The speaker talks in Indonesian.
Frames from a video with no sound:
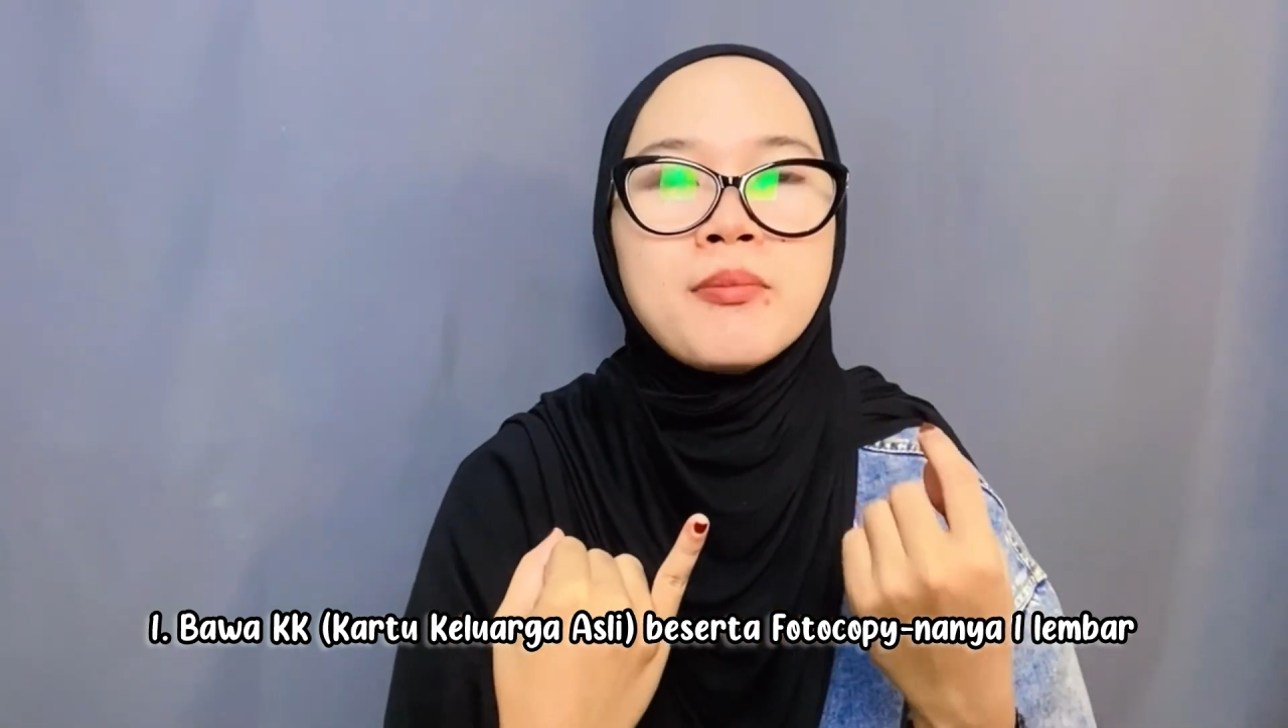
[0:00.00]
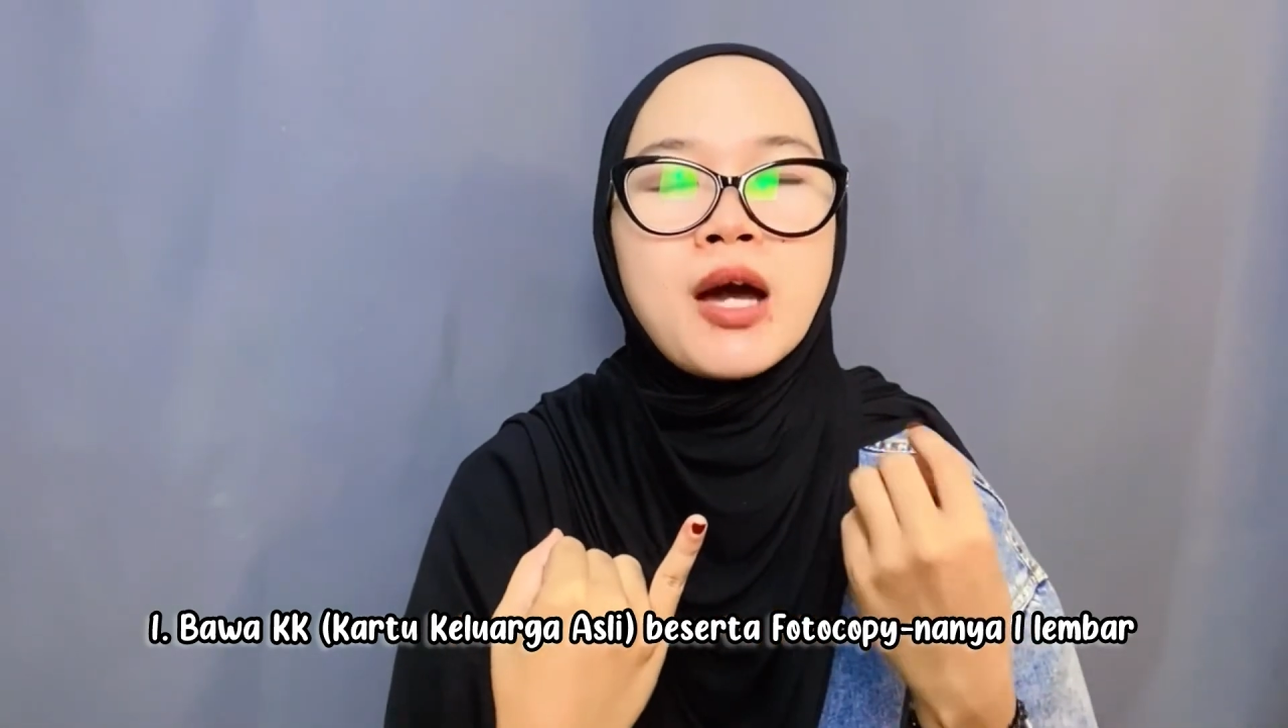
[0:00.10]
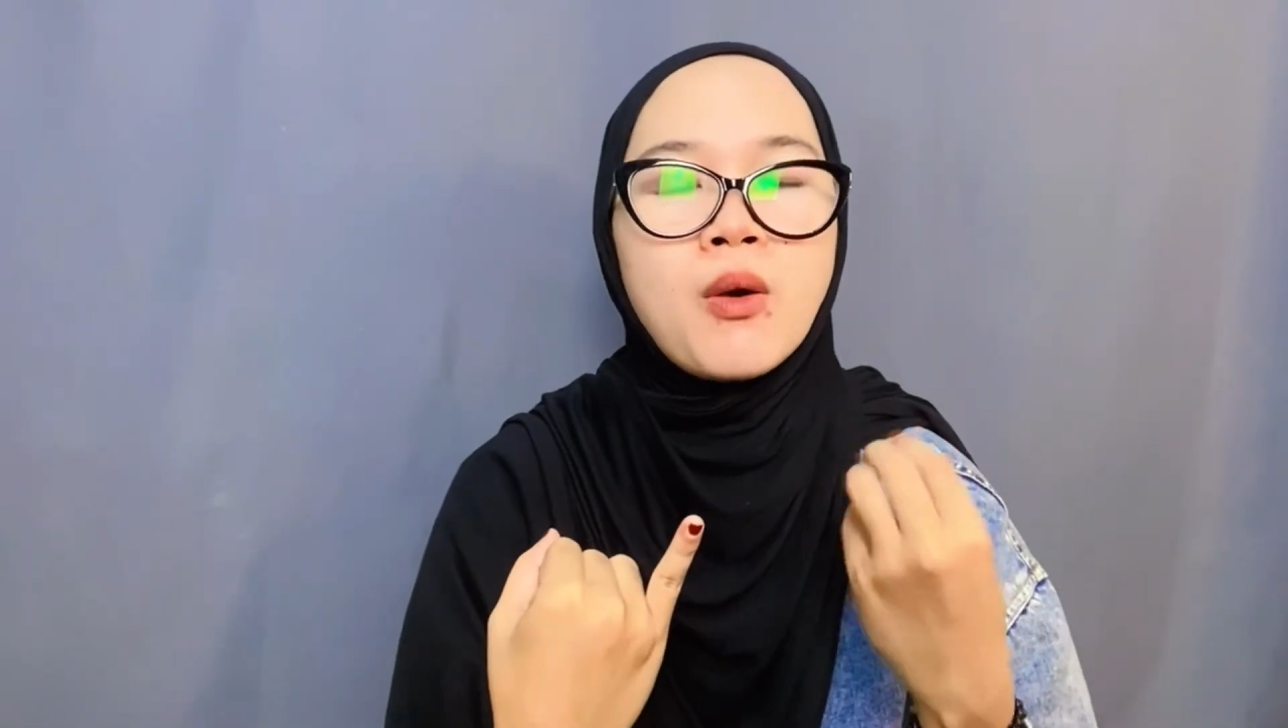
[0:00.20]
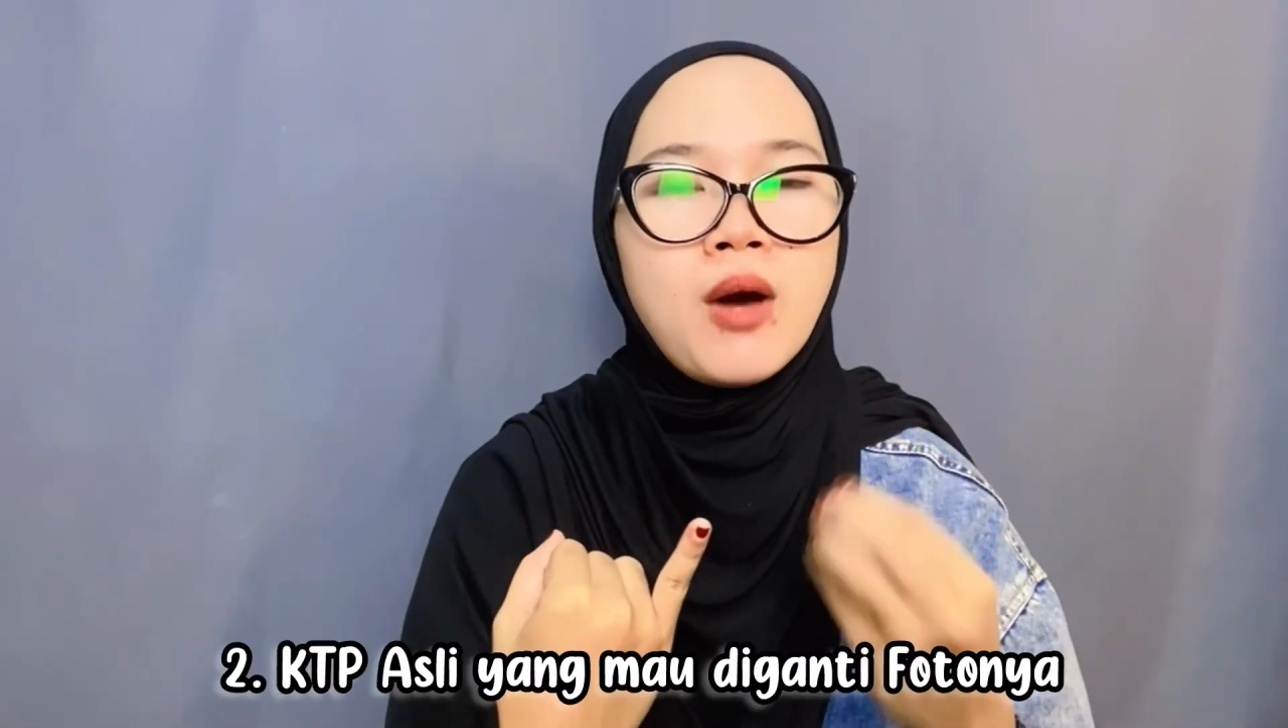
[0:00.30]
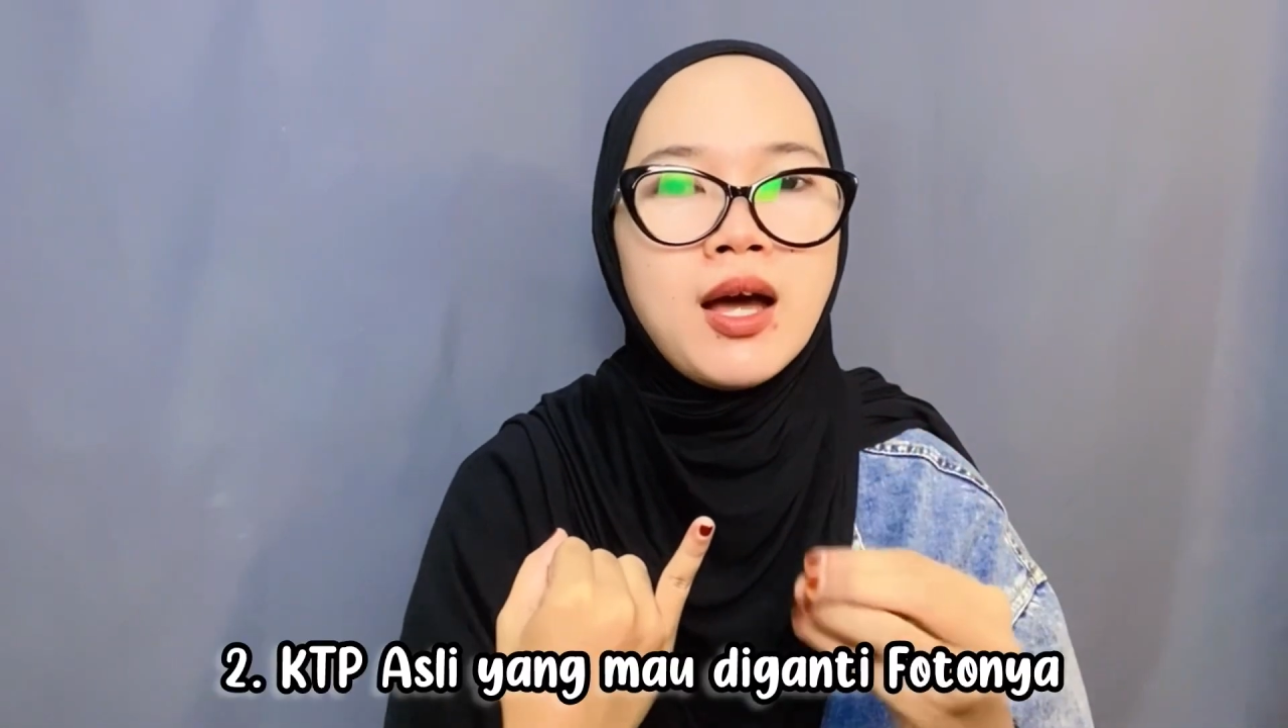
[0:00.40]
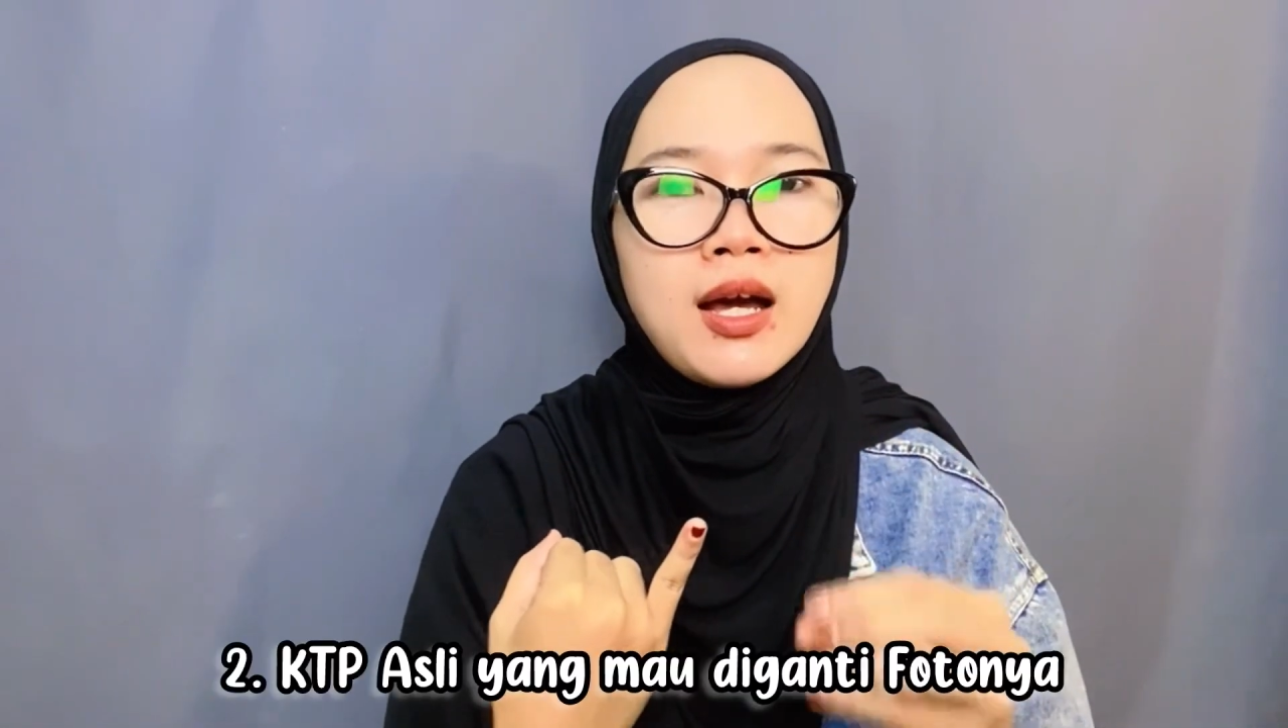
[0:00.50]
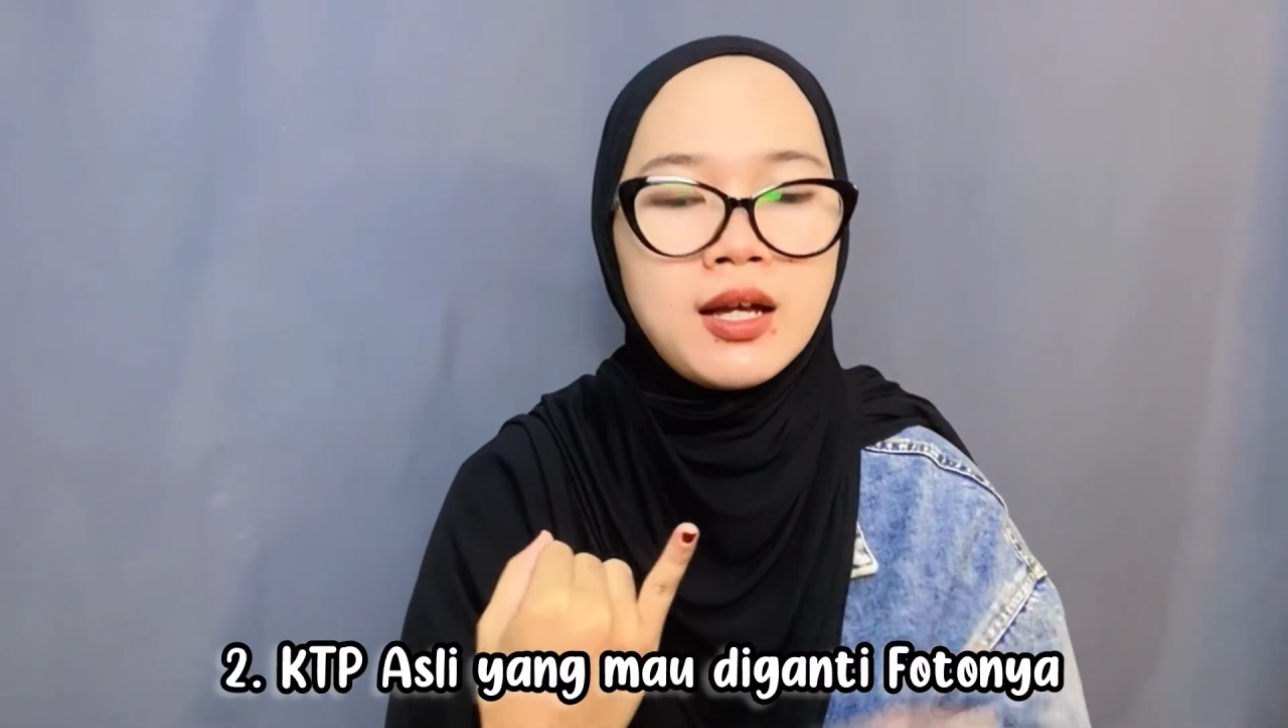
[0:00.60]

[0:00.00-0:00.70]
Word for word: bawa